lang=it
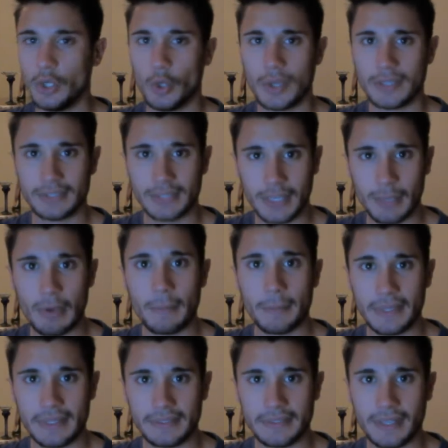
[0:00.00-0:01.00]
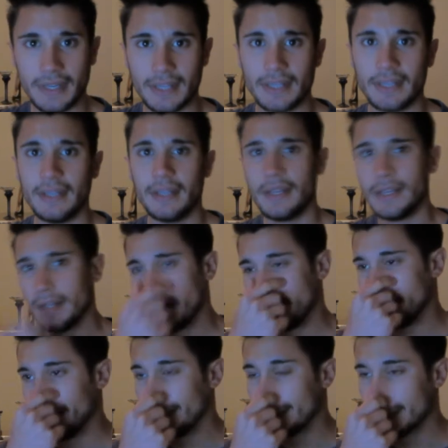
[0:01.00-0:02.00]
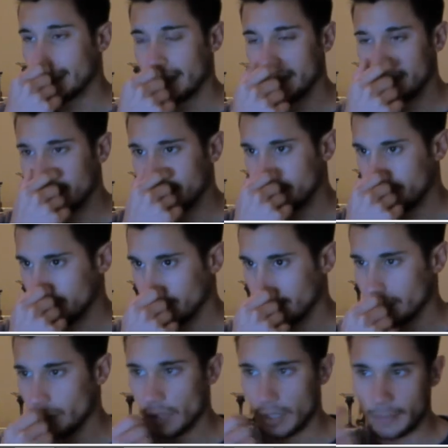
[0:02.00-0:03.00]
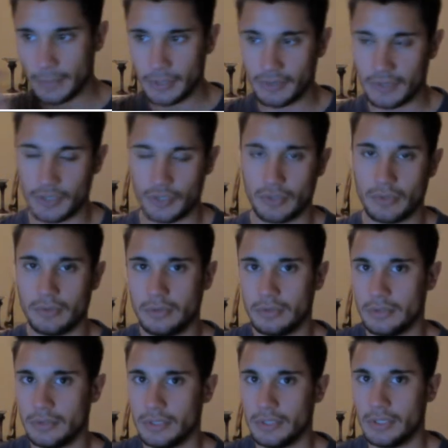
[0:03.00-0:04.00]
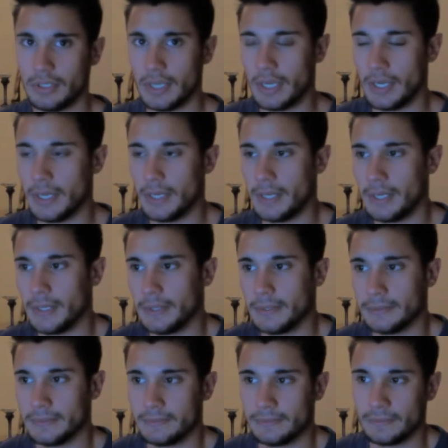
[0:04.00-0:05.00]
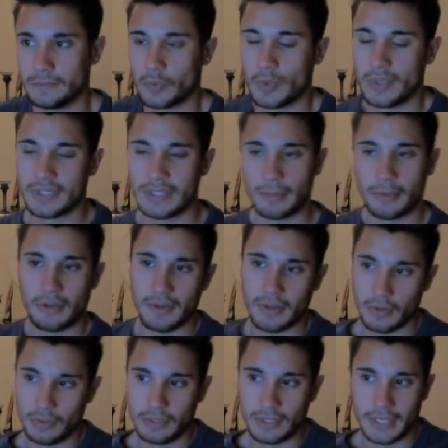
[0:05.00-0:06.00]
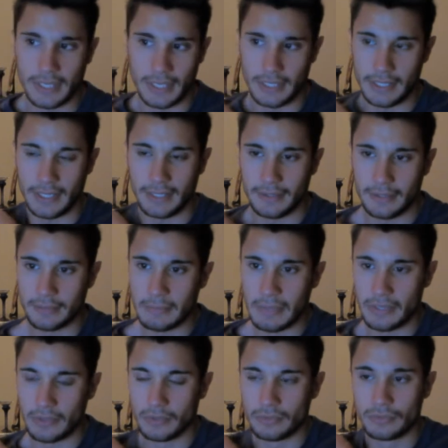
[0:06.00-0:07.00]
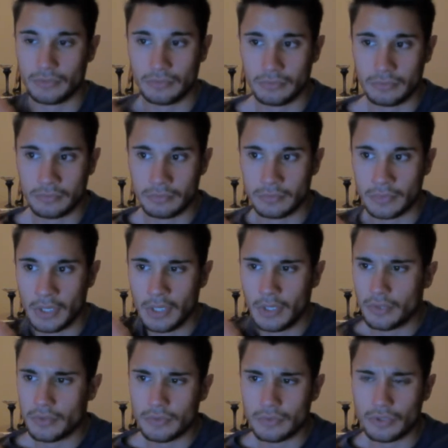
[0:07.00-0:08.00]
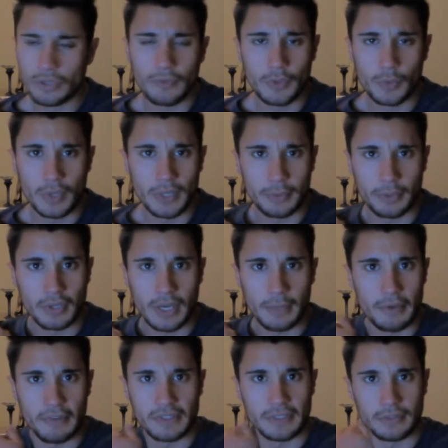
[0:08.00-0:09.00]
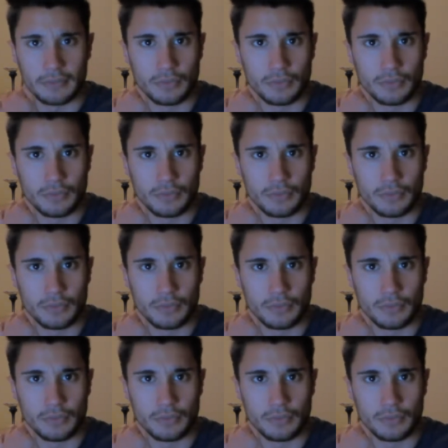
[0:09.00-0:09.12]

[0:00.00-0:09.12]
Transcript: lo andremo a mettere nel Knet. io almeno faccio la, questa prova col Knet, ma non, non, so poi quale programma